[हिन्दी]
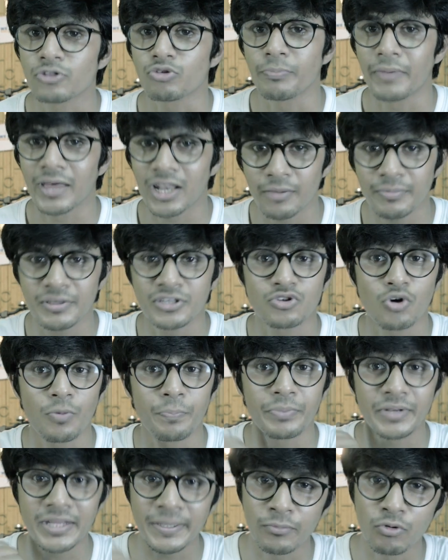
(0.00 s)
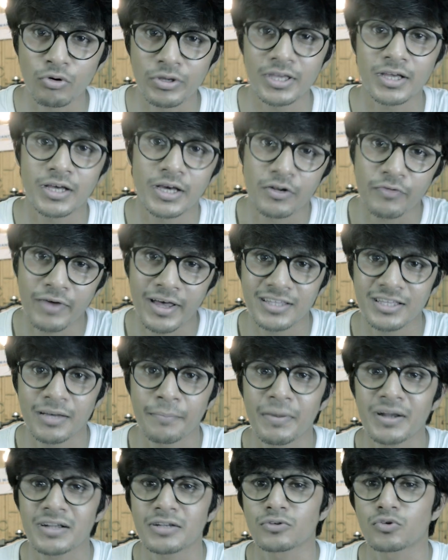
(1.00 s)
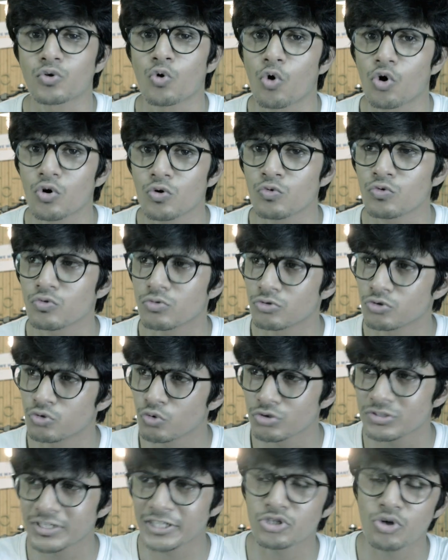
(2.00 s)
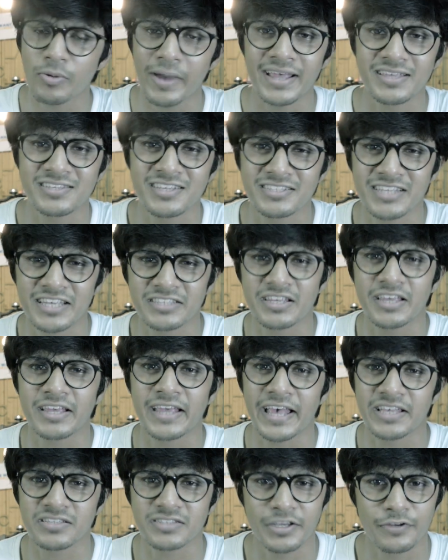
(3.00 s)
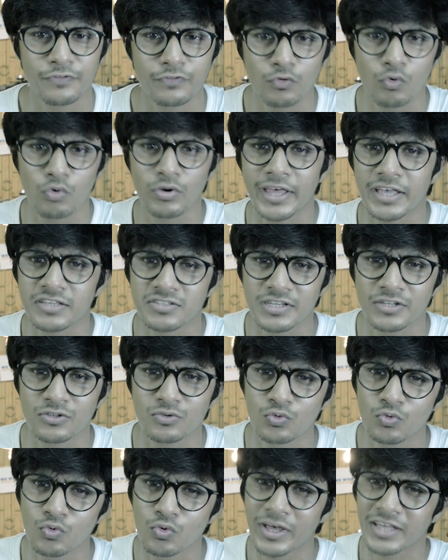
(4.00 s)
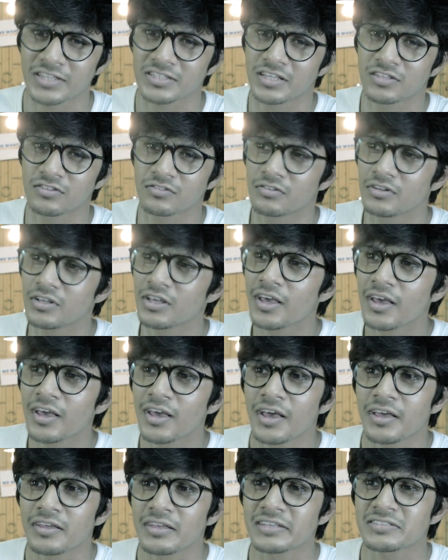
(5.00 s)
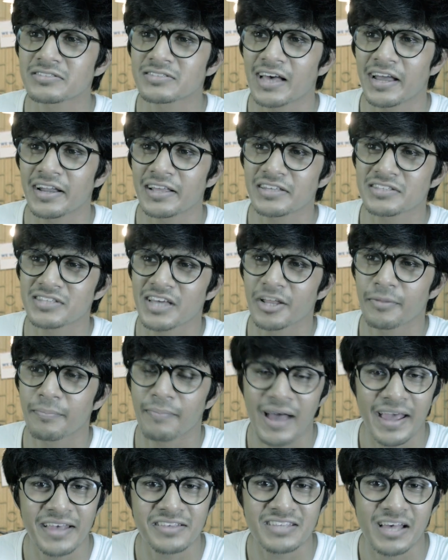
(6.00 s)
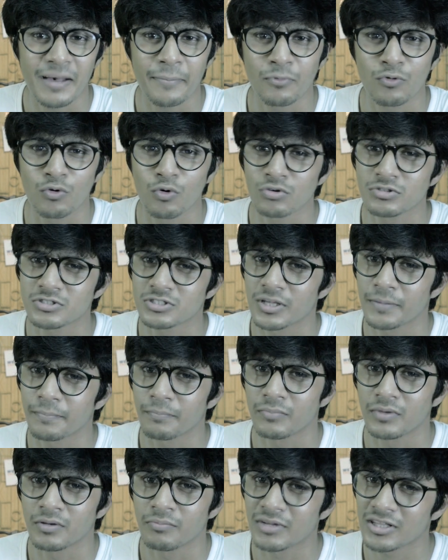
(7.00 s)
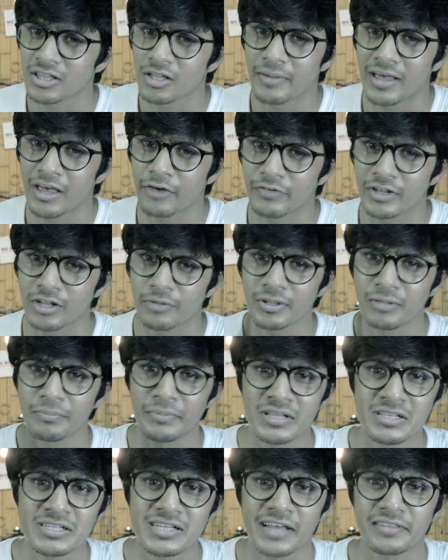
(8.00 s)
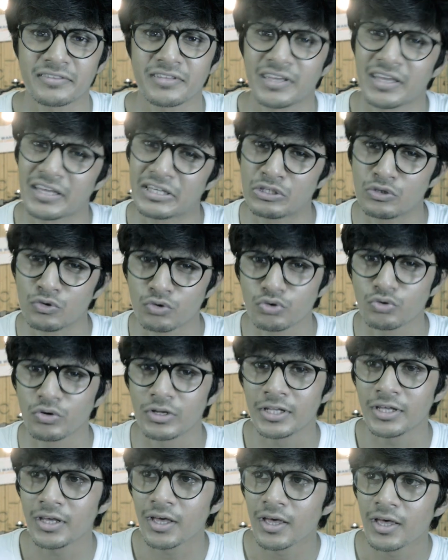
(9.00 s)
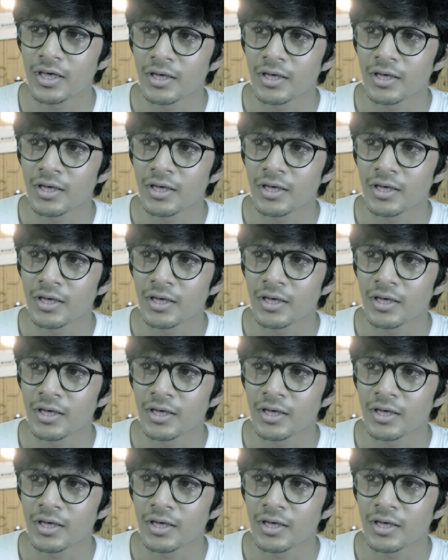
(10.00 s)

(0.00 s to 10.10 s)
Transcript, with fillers: तो मैंने भी इसको प्री बुक ही करवाया था बट दूसरे जो बाइक्स है जैसे कि कैसकेट फोर कैसकेट टू कैसकेट थ्री ये सारे की सारे बाइक्स आपको सब मतलब अवेलेबल मिल जाती है यूजअली